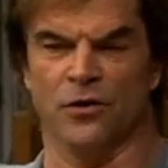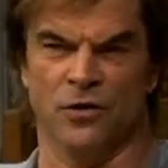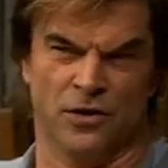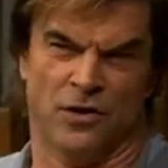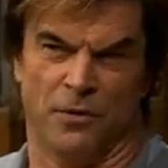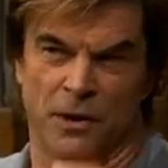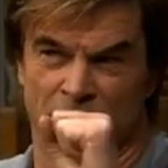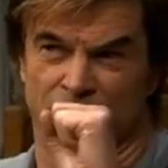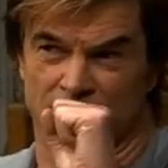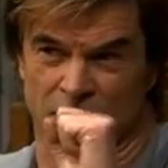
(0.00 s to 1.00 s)
Gründe. Ich glaube,
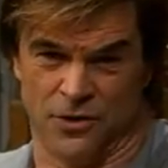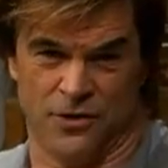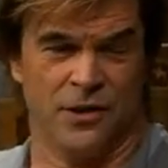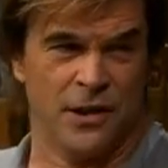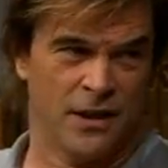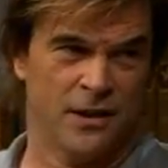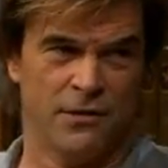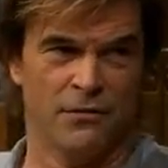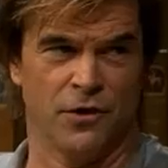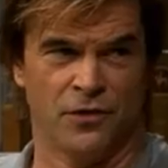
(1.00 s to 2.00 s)
Anfang der 90er Jahre
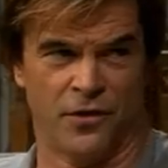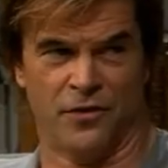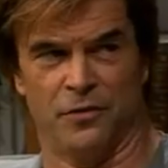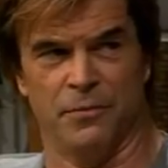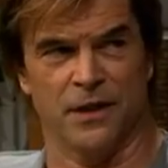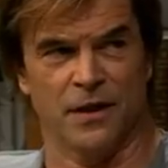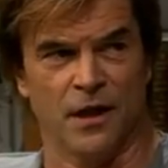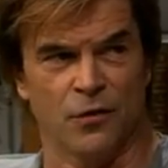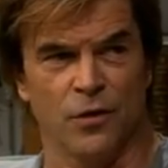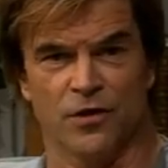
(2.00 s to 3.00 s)
waren wir das erste Mal
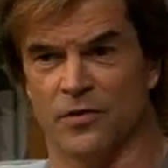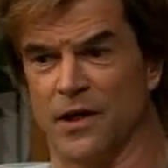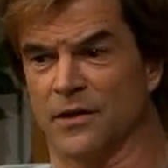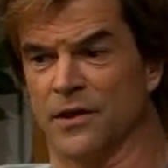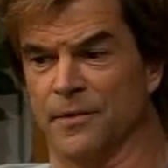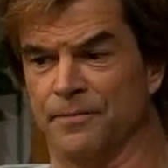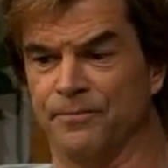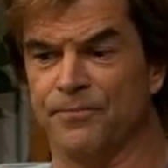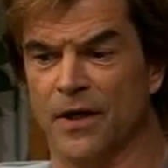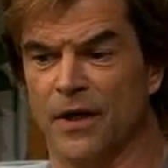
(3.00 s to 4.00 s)
da, kurz nach
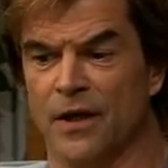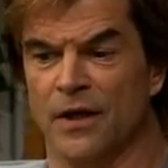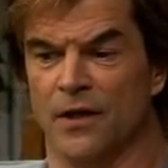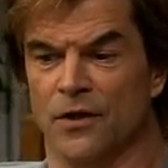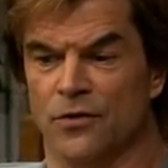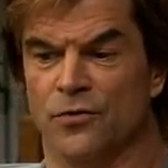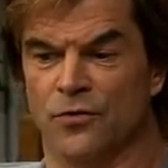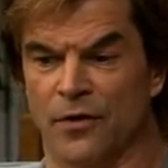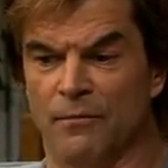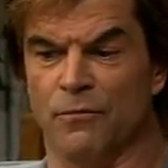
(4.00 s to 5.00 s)
dem
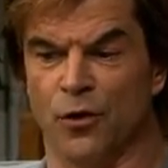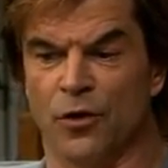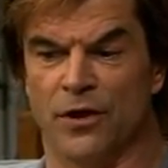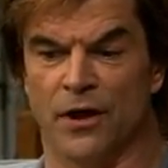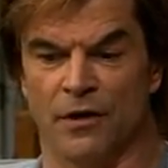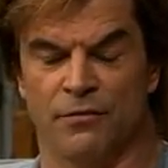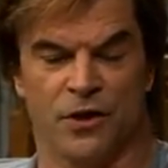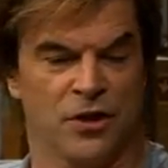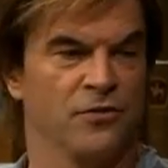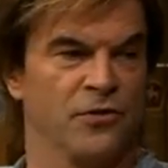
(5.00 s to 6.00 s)
Zusammenbruch der
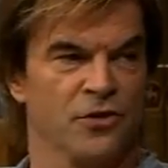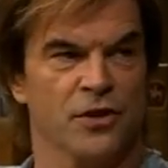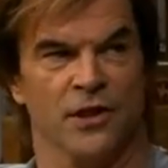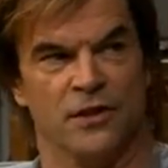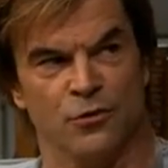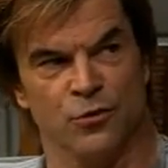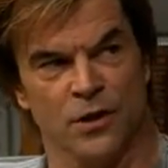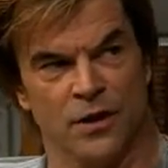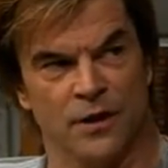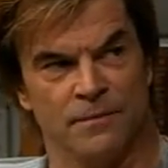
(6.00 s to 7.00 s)
faschistischen
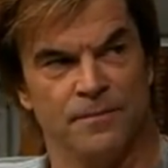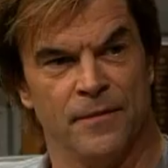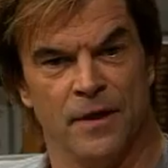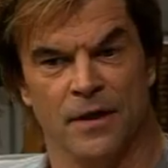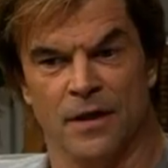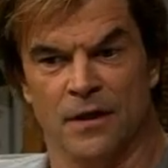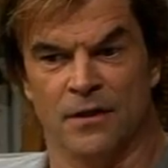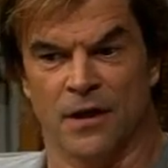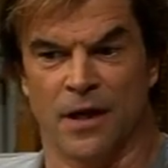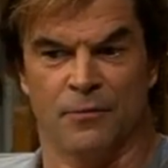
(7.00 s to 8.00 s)
Diktatur da.
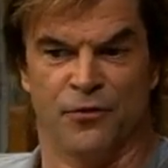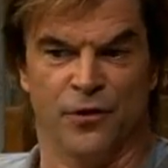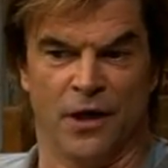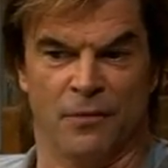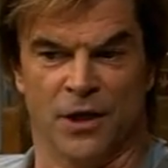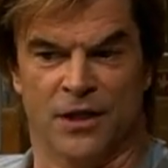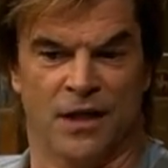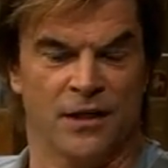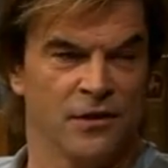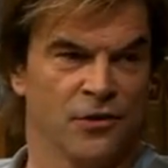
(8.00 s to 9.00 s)
Da gab es für die
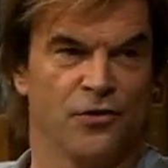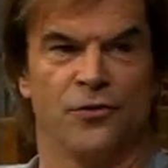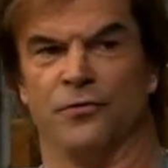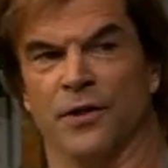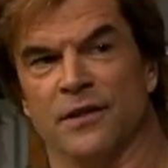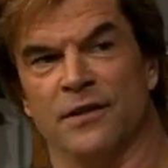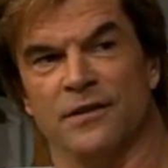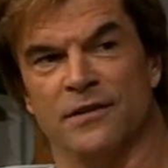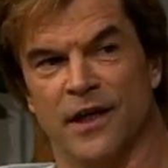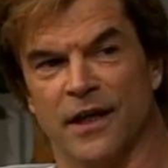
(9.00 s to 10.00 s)
Amerikaner nichts zu
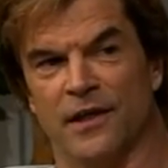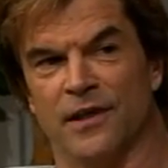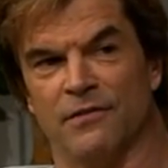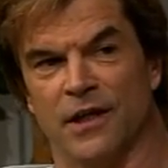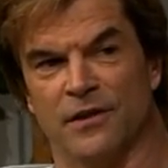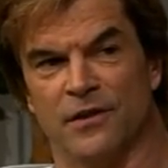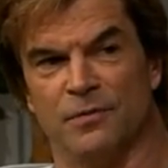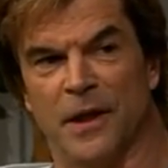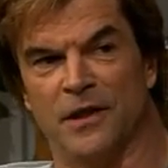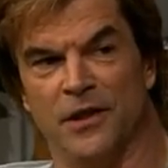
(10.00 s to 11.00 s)
verdienen, die Engländer waren
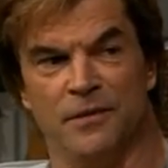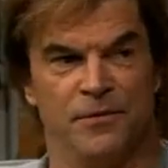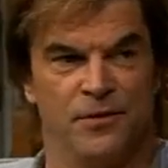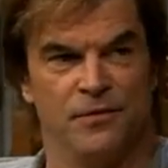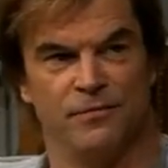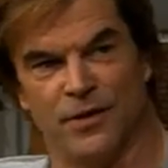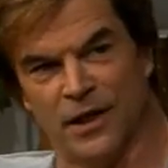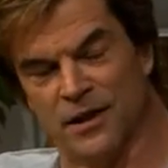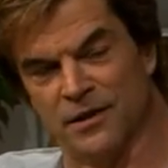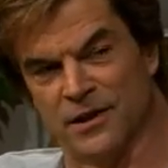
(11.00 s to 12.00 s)
nicht beliebt,
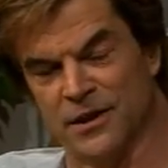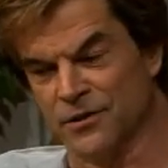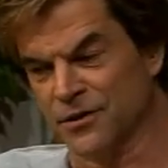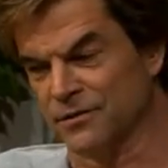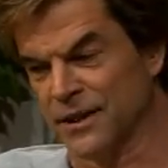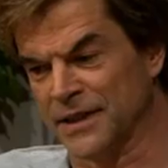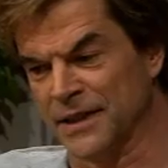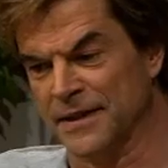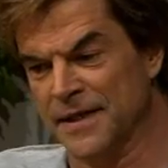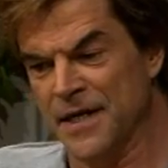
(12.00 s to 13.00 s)
Falklandkrieg und so
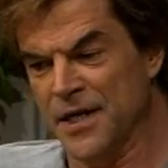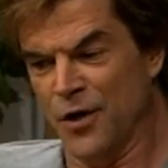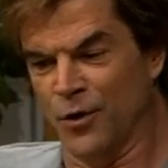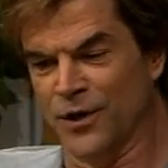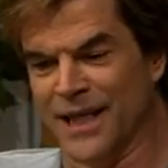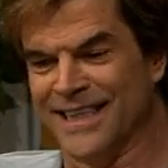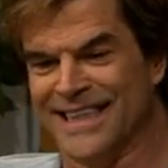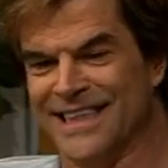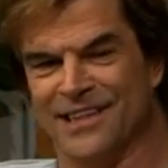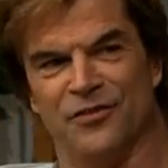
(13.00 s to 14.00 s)
weiter. Und da
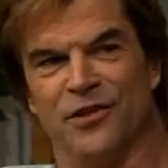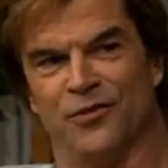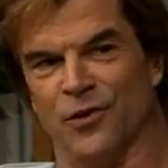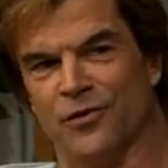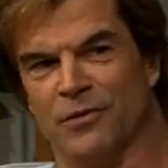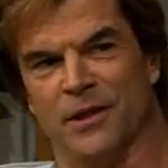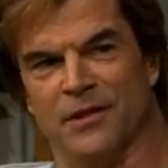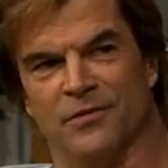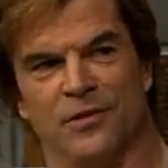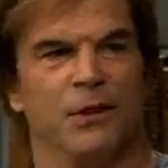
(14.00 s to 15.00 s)
hat denen das nichts
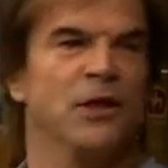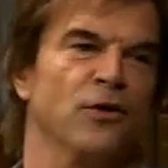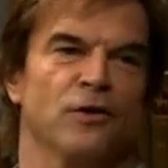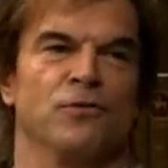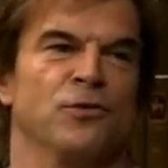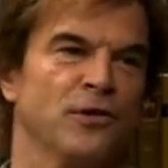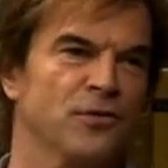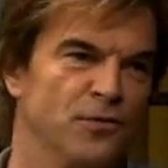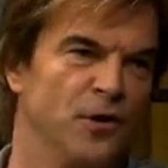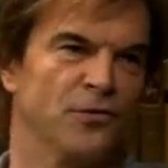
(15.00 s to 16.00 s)
ausgemacht, dass eine Band irgendwo
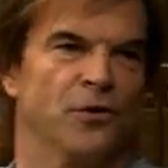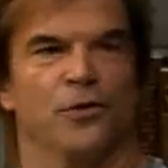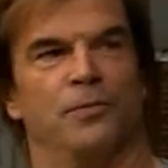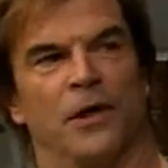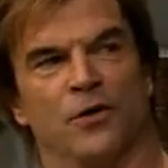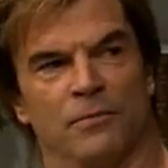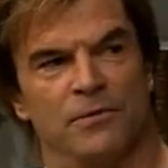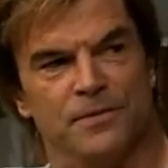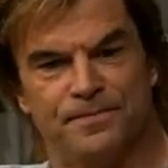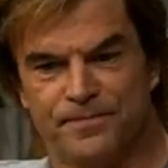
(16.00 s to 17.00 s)
sonst wo aus Europa
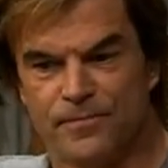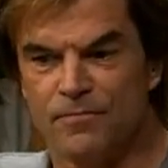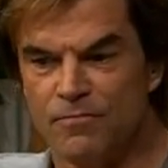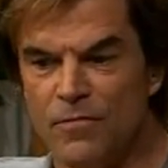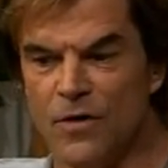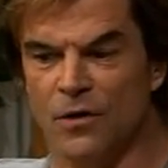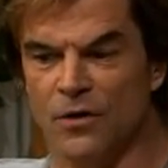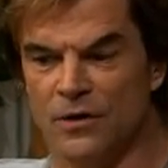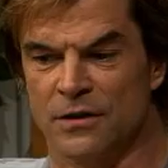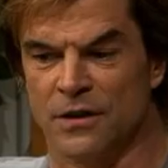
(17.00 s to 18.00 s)
kommt.
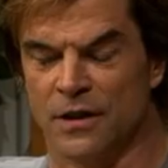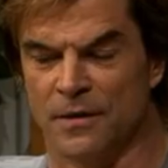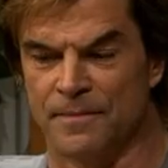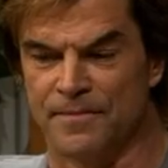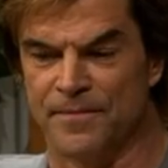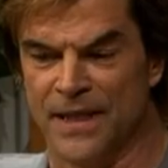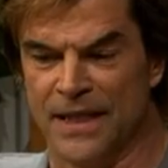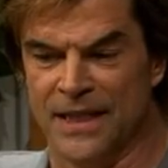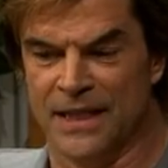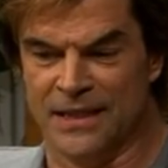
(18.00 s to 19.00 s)
Und ähm,
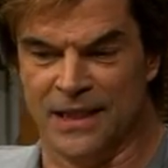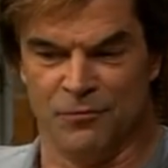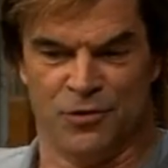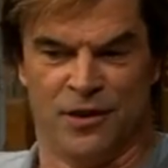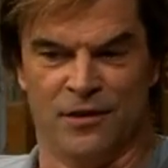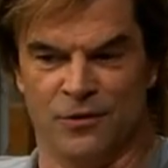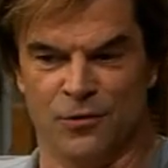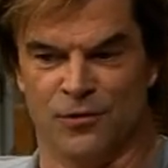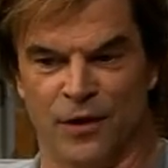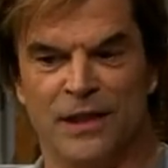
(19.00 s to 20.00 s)
die haben sich dann in
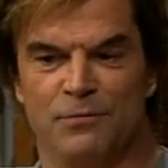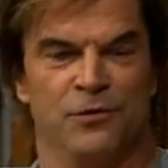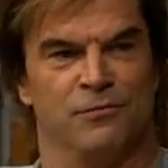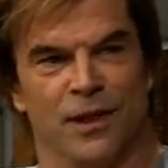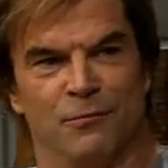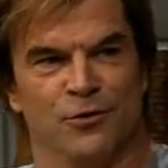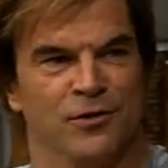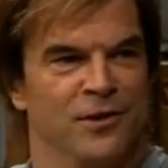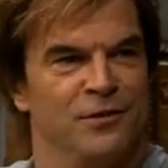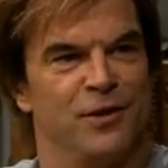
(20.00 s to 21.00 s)
uns verliebt und wir haben uns
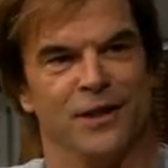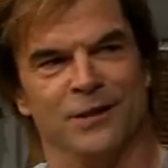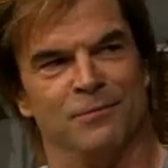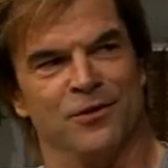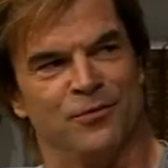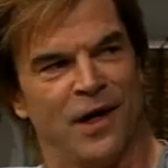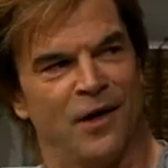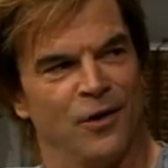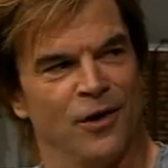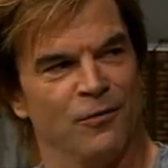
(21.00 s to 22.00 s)
in die verliebt. Das
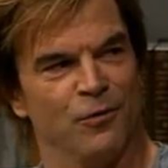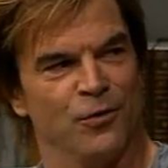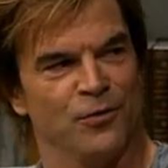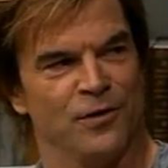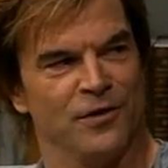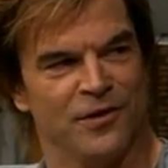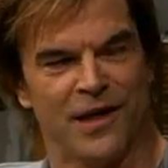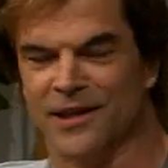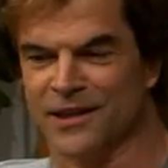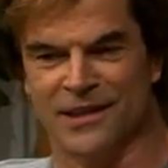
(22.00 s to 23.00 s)
war irgendwo so eine
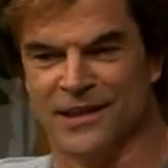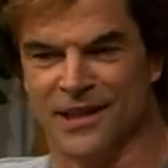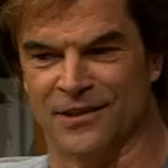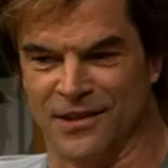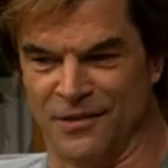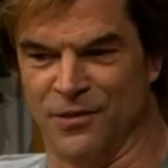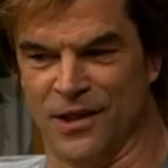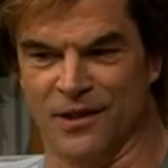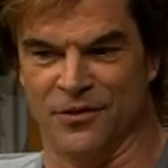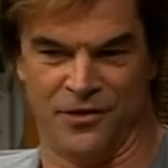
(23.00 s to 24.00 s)
Sache, die hat
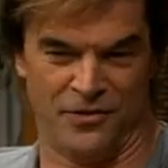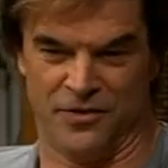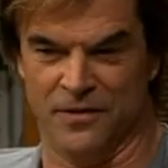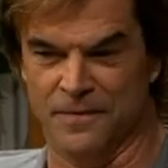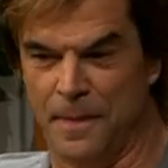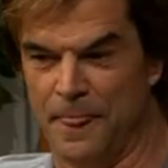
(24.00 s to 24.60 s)
einfach gesessen.